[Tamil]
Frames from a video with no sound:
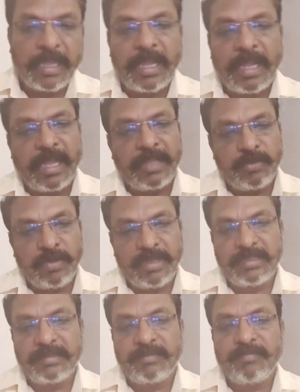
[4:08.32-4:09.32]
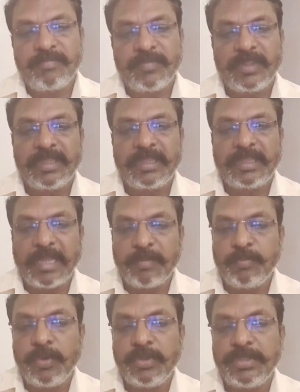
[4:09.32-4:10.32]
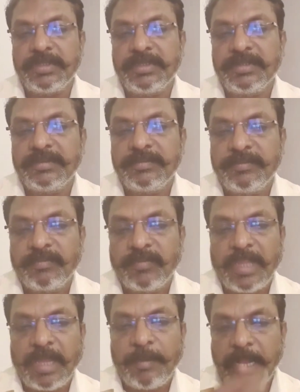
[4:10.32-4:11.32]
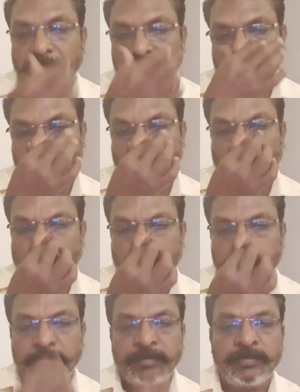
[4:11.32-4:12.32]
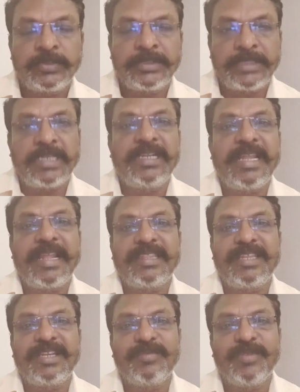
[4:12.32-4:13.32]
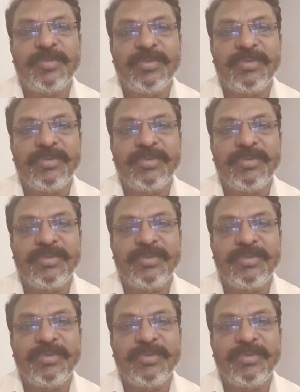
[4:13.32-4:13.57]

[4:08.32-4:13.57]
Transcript: அத்துடன் தற்போது அமராவதி புதூர் சற்று நேரத்திற்கு முன்பு